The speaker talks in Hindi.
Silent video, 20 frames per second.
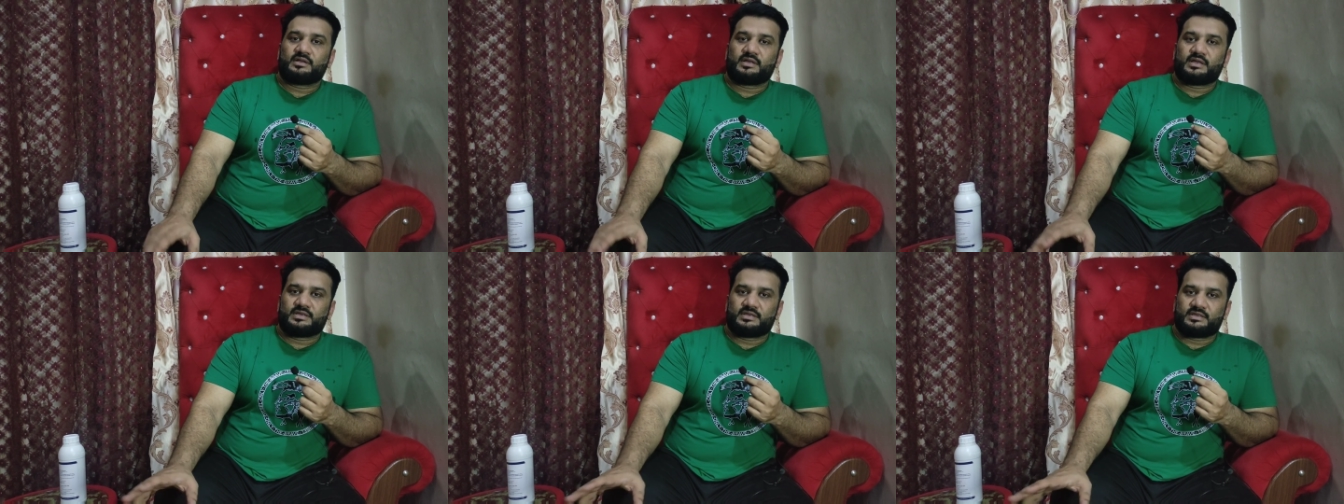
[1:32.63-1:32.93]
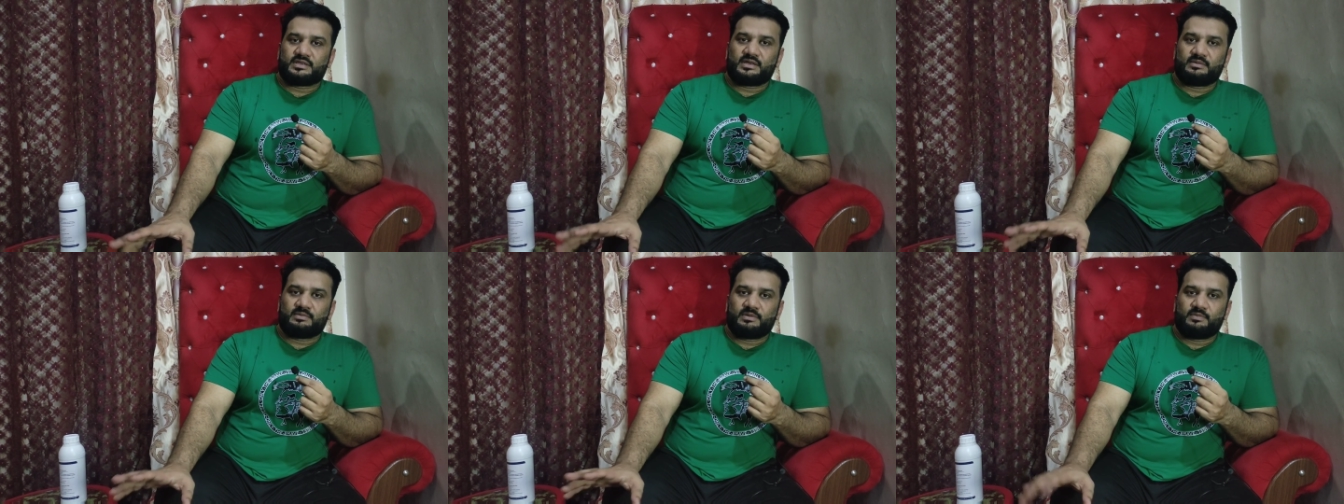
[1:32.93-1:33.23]
या
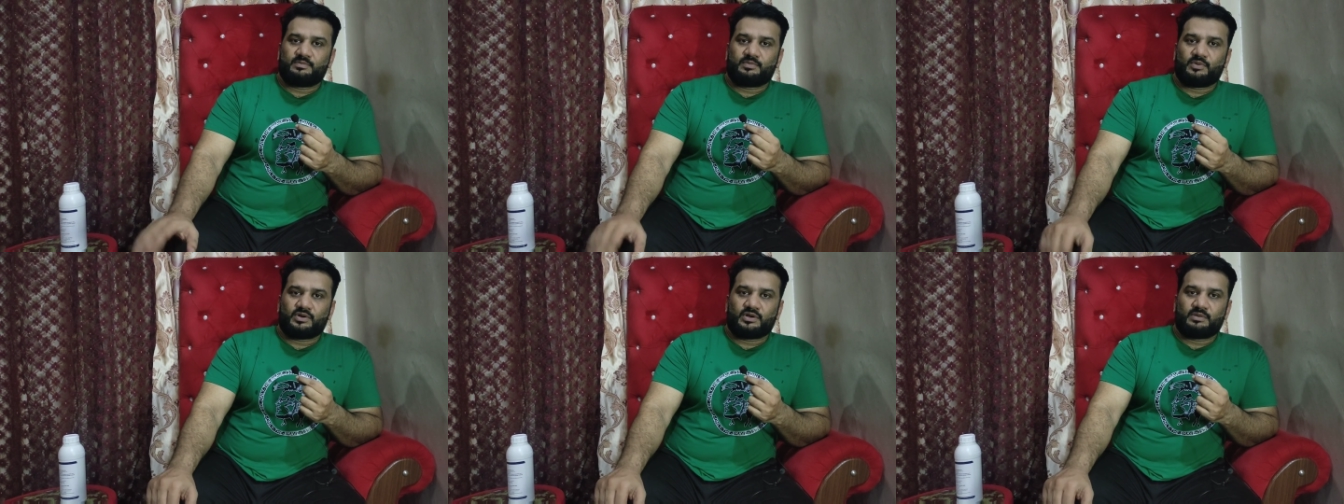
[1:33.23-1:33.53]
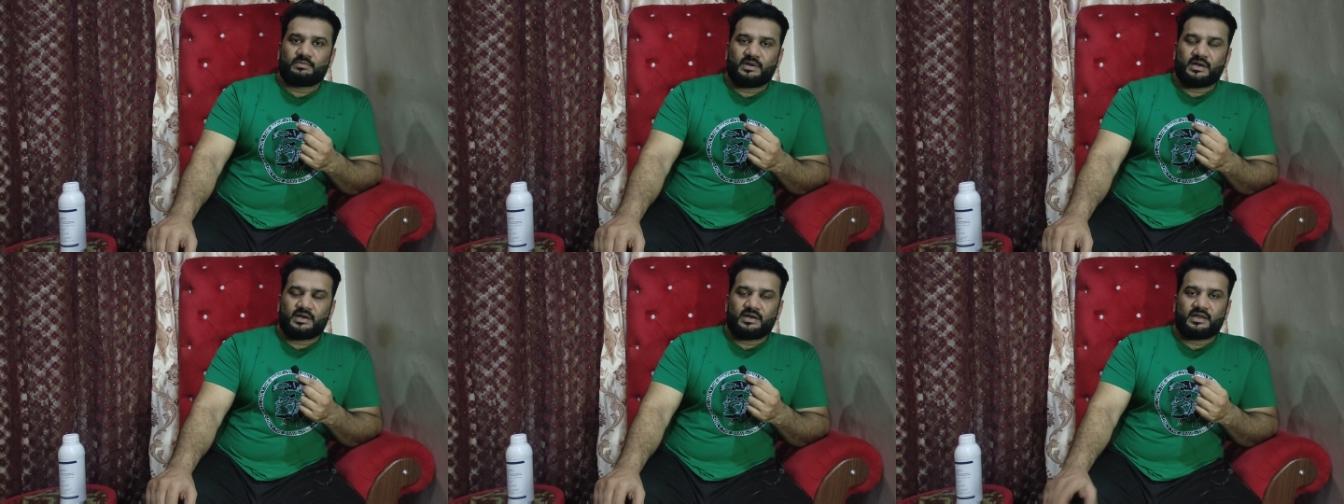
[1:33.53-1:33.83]
जितने भी
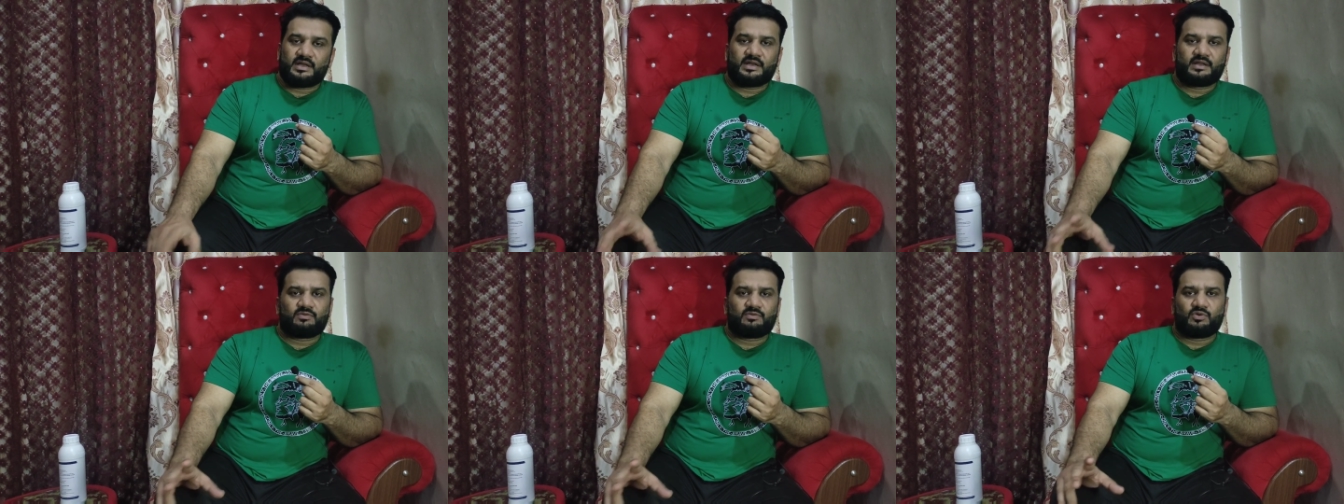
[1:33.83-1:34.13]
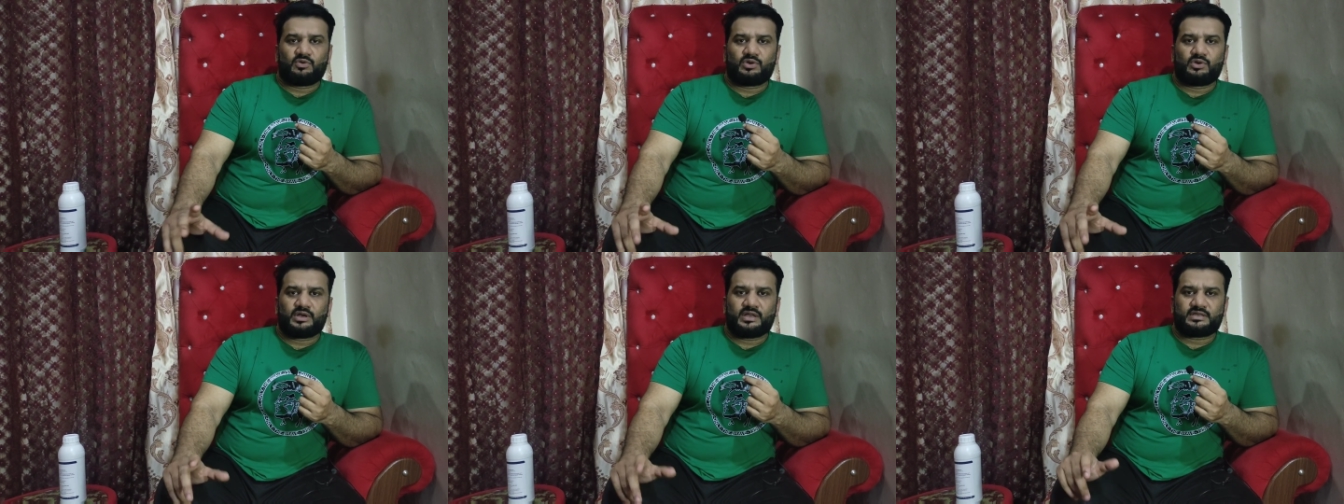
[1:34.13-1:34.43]
इम्पोर्टेड ब्लड लाइन है
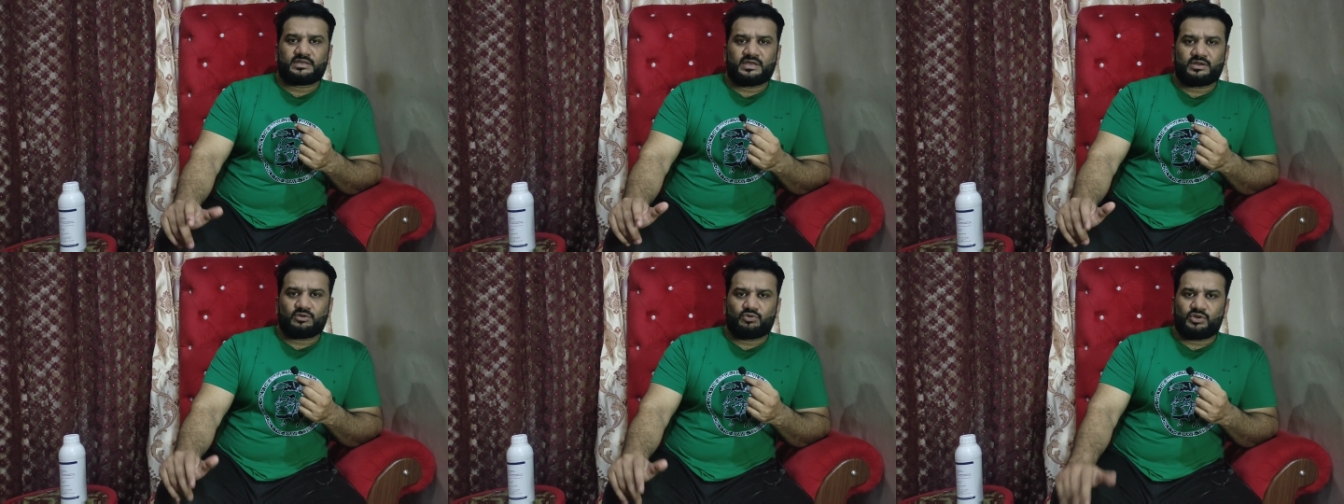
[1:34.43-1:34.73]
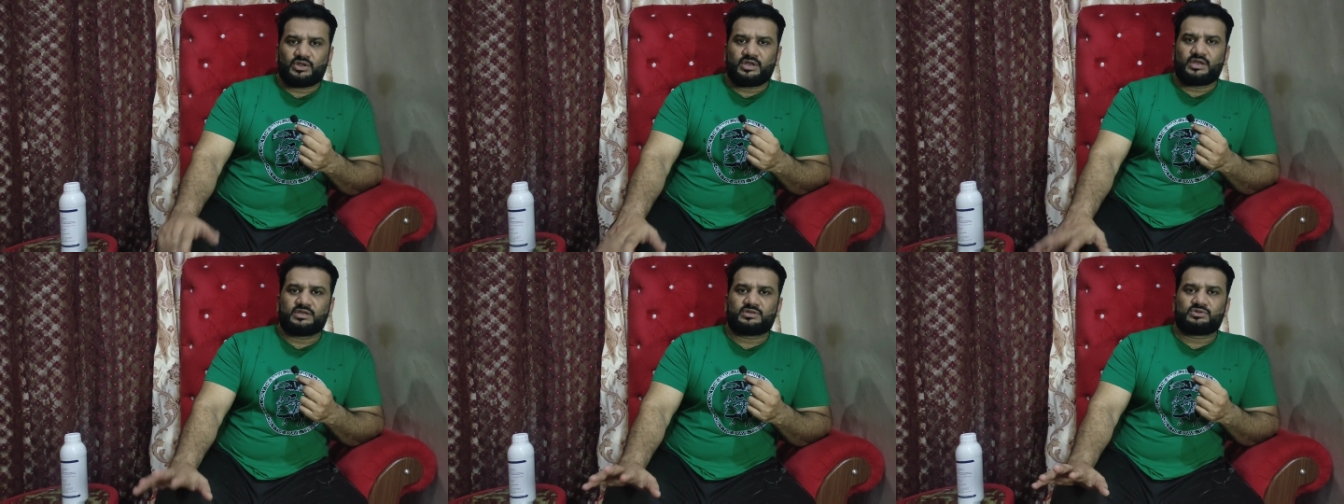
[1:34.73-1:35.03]
वो अंडे चाहे
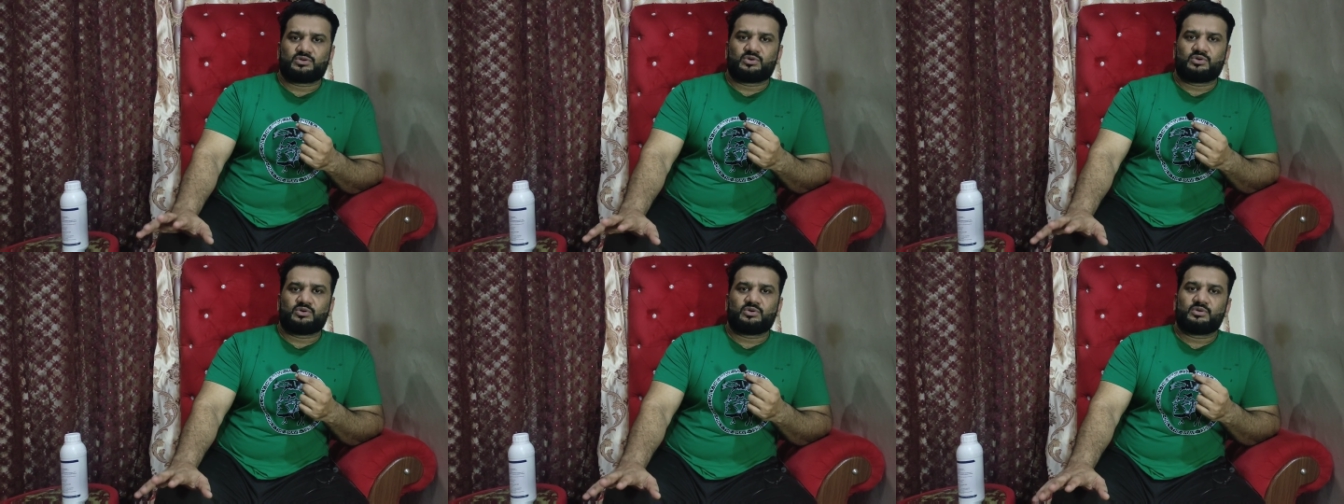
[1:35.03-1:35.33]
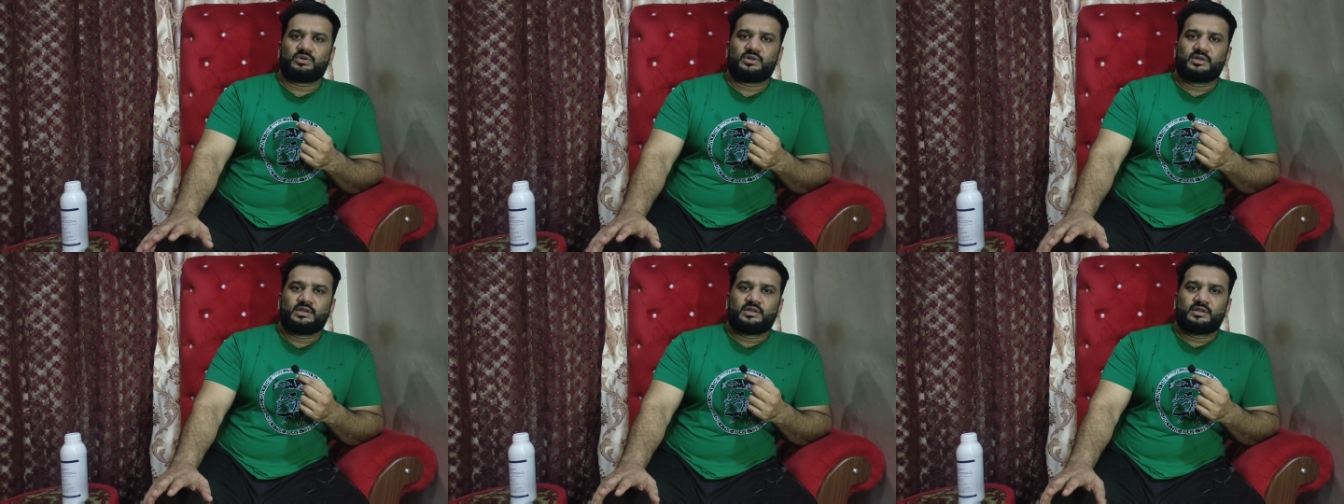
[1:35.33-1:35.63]
क्रीज़ हो